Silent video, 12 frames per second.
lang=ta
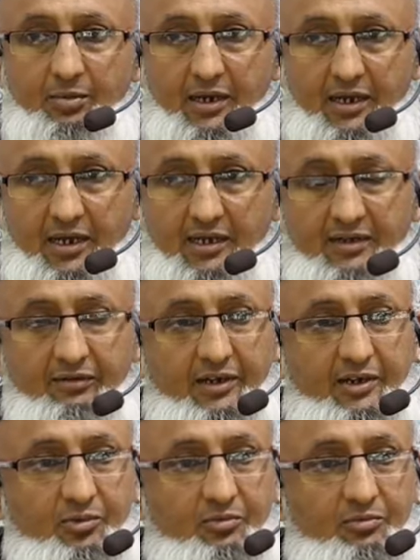பாராட்ட
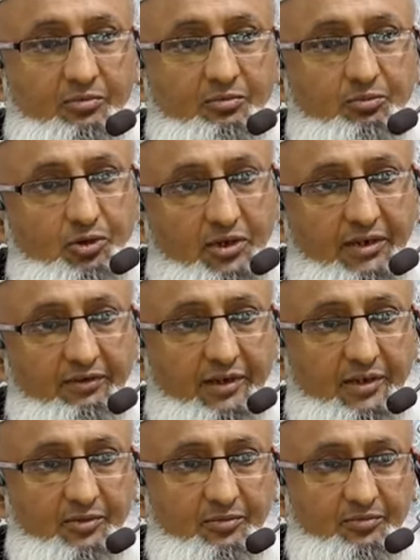வேண்டும் புகழ
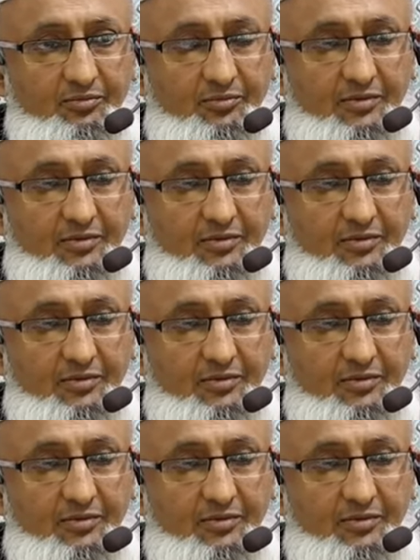வேண்டும்